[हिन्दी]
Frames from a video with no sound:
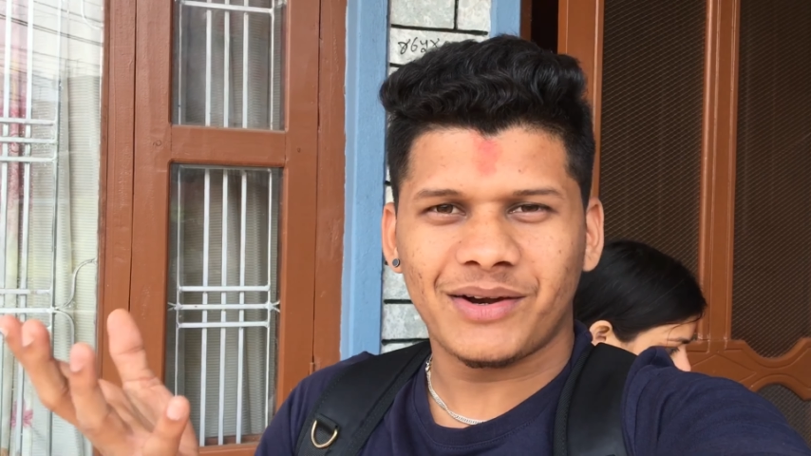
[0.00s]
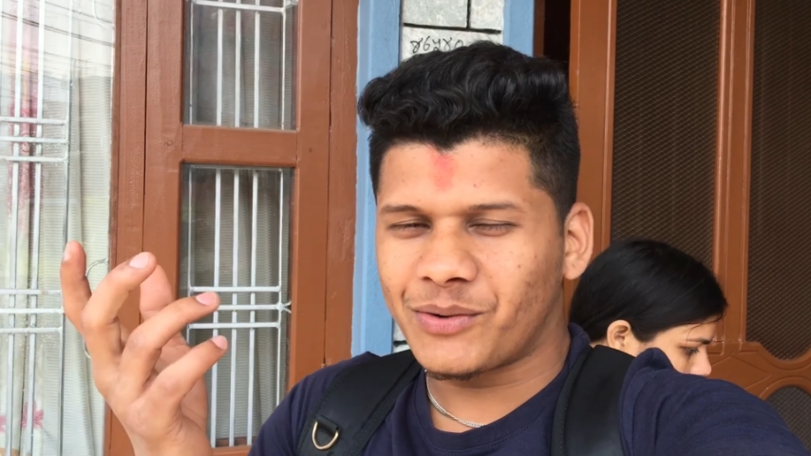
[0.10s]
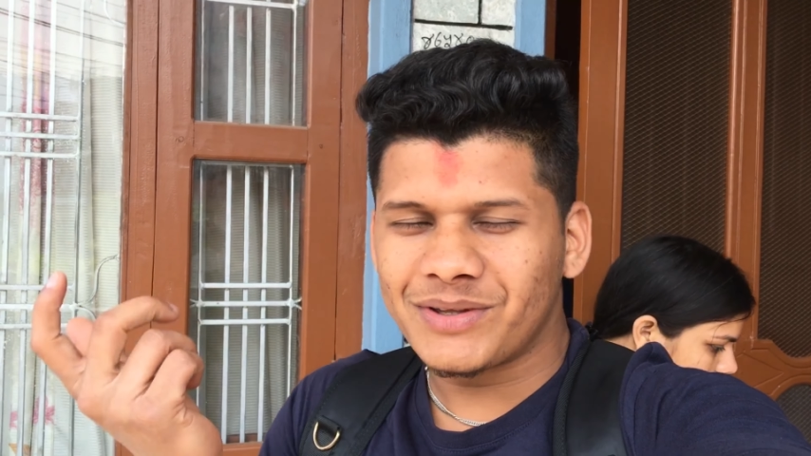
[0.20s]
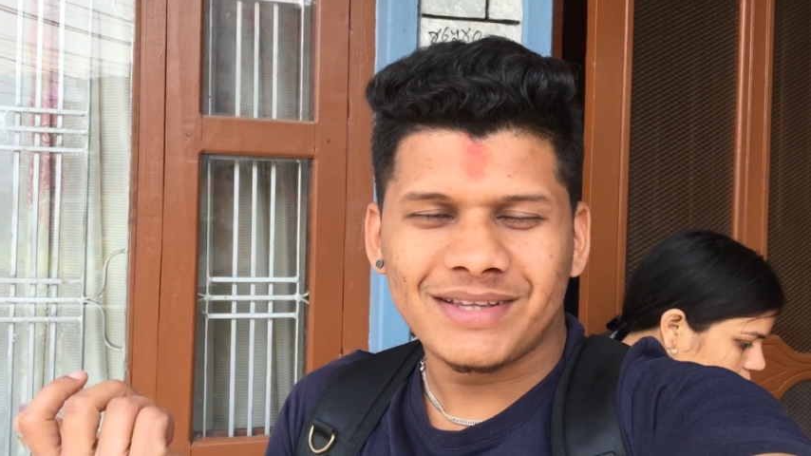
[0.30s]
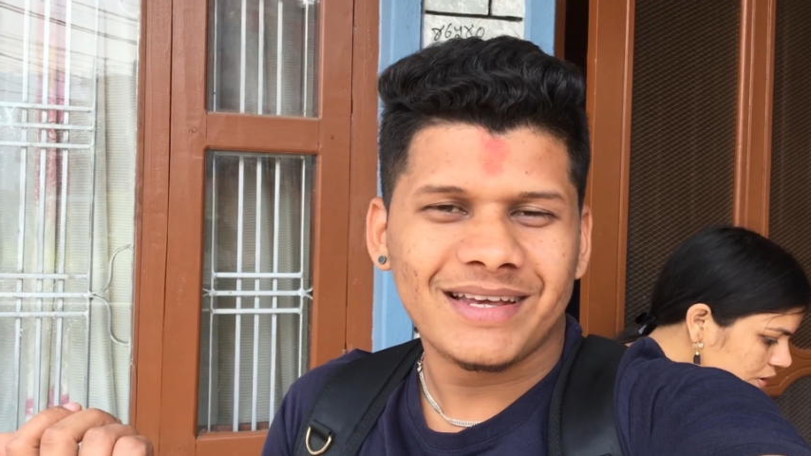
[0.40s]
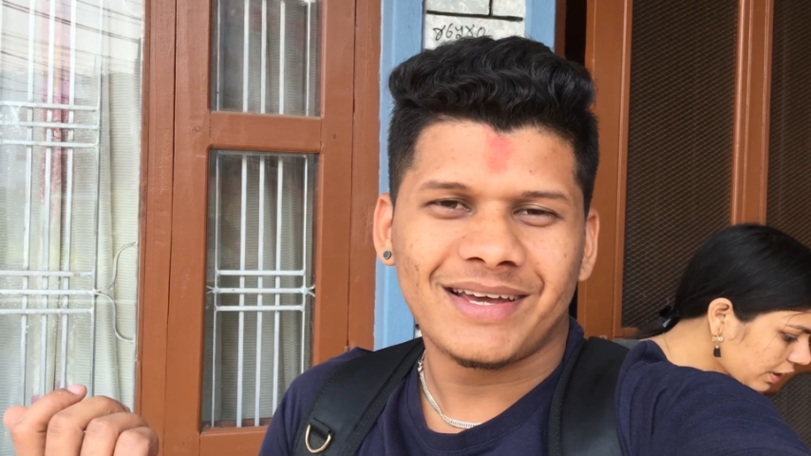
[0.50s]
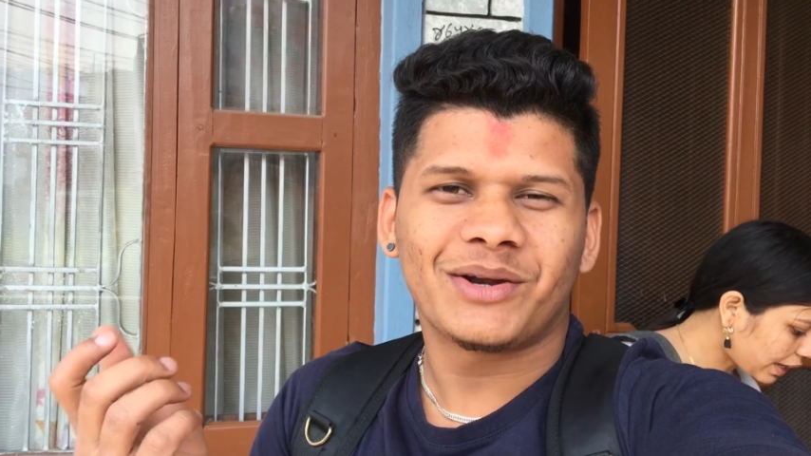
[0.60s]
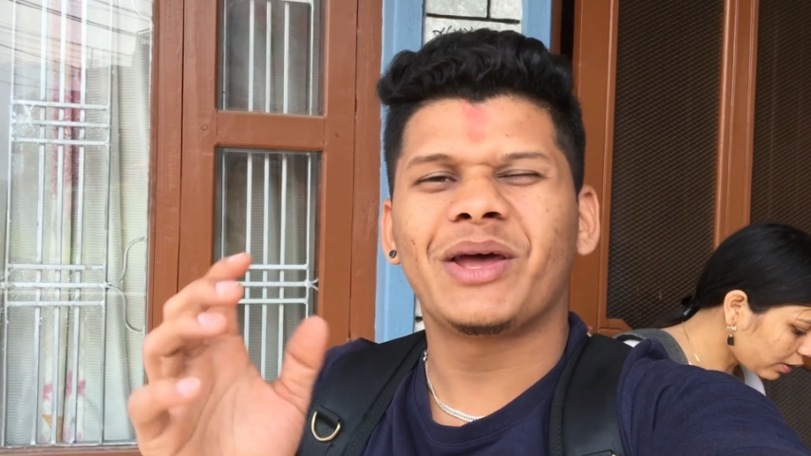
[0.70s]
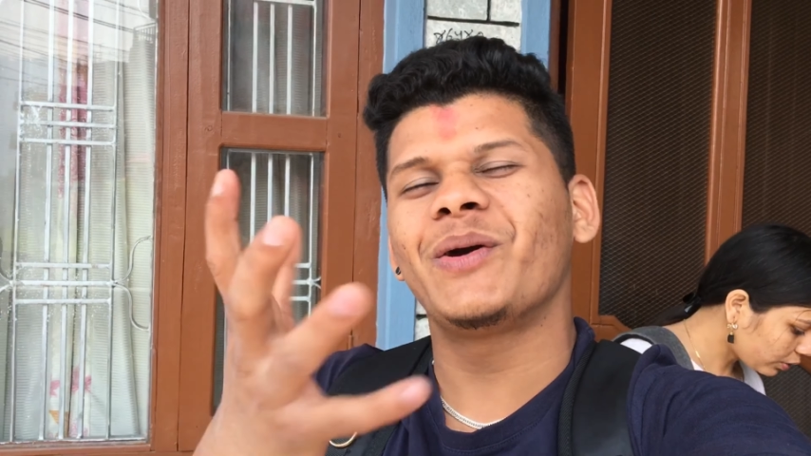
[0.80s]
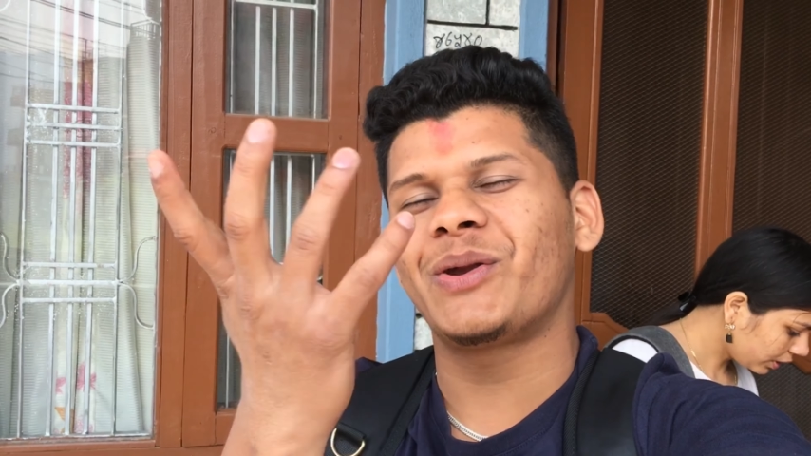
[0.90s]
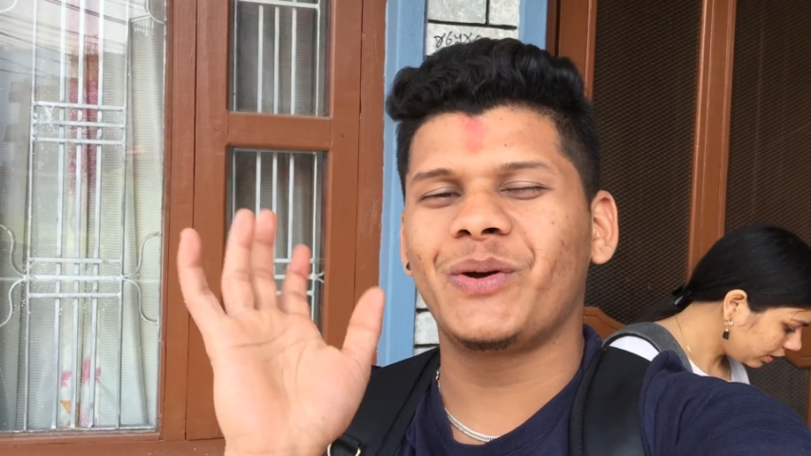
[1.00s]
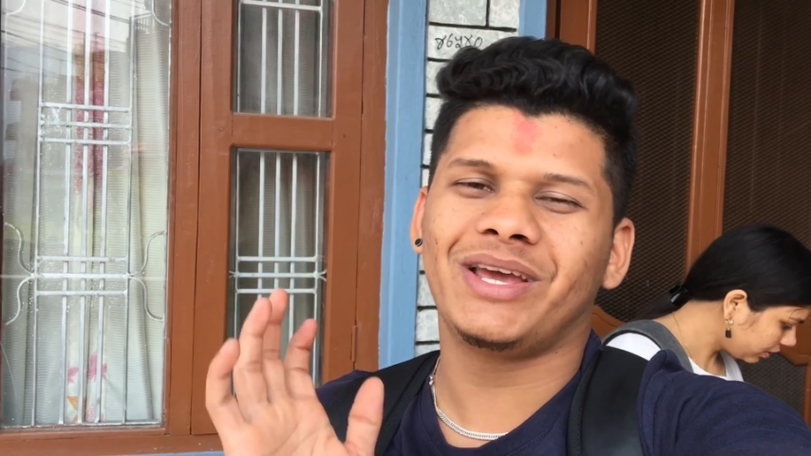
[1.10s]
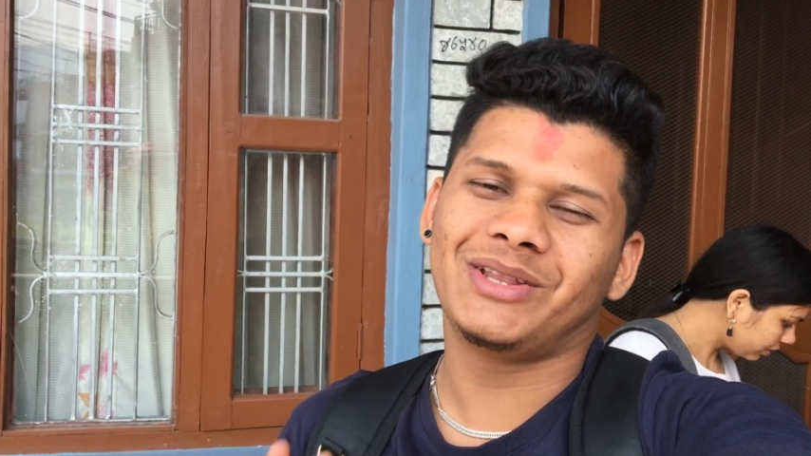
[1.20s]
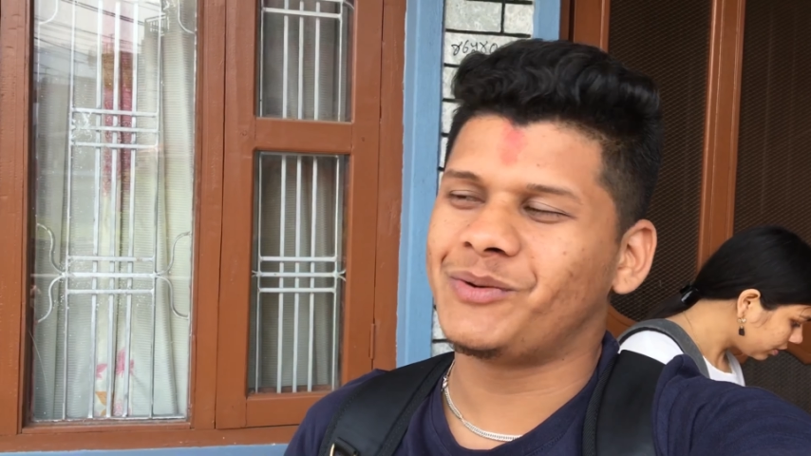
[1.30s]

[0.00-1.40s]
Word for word: रोती है रोए रोएगी